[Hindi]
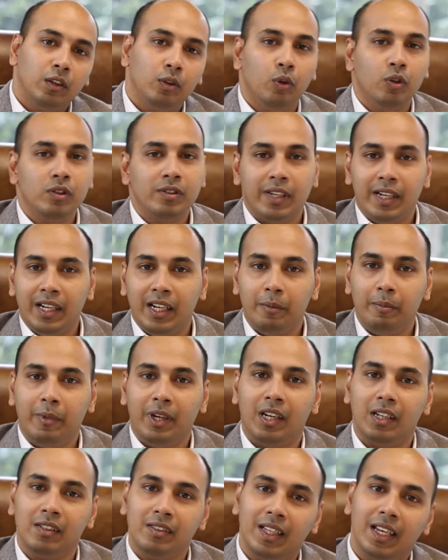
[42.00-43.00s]
2
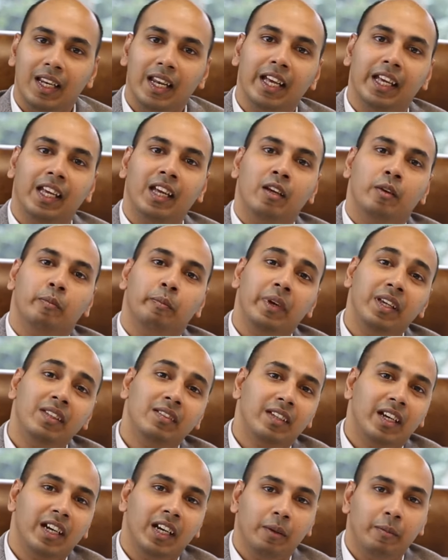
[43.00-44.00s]
सेंटीमीटर से लेके 20
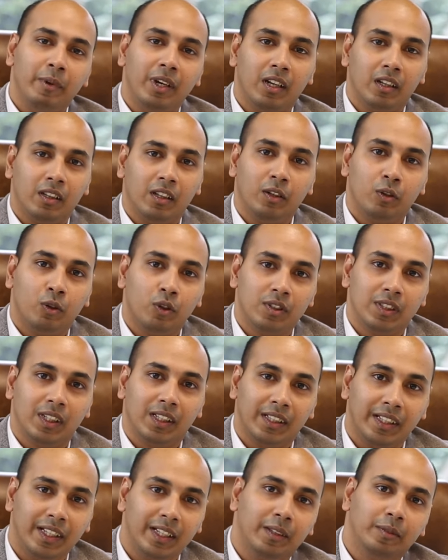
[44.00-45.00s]
सेंटीमीटर तक हो
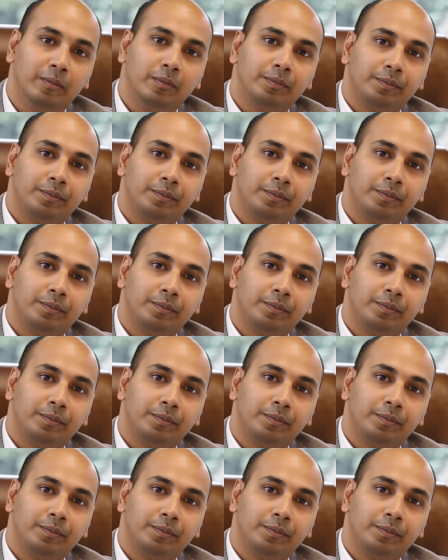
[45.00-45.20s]
सकती है